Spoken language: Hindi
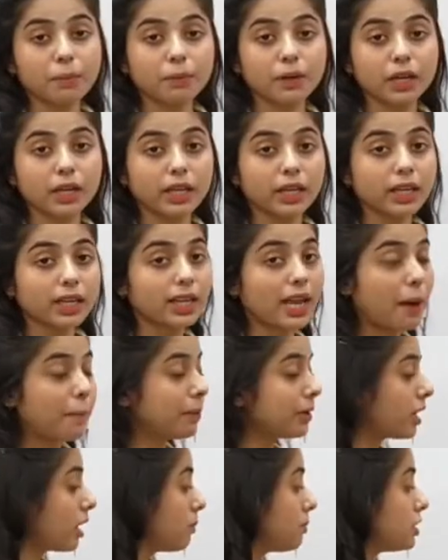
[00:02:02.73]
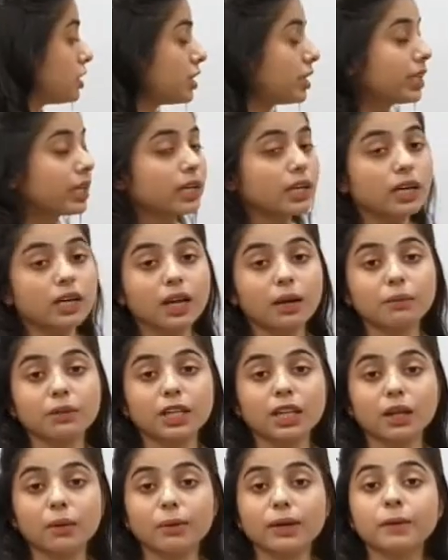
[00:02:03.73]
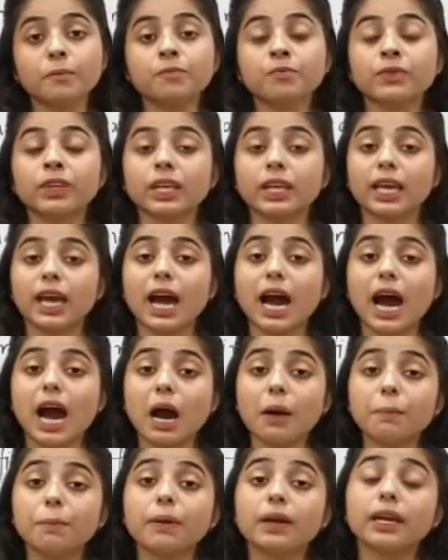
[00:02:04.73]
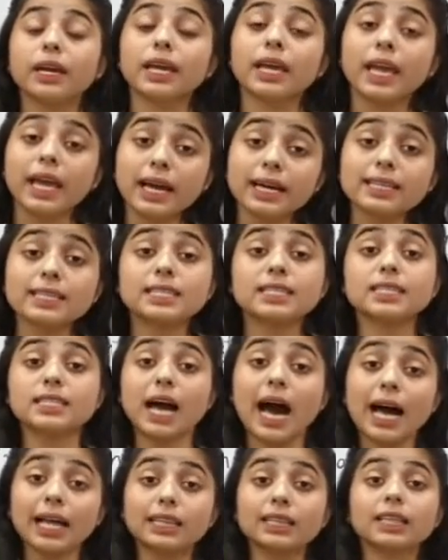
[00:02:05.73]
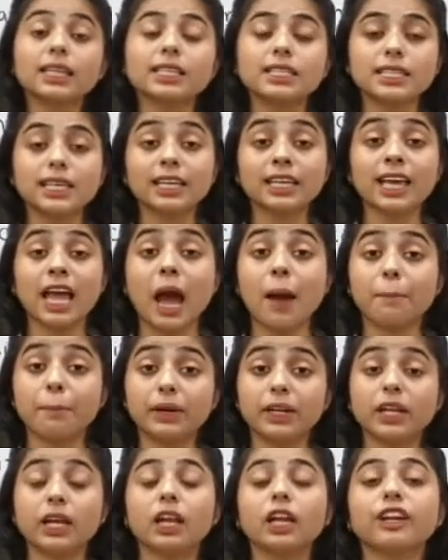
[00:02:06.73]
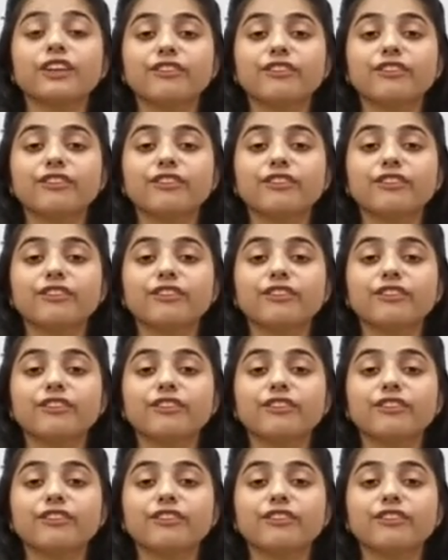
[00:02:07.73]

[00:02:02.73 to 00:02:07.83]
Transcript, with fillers: आप करेंगे कैपिटल बजटिंग का क्या मतलब है कि आप एक साथ किसी कैपिटल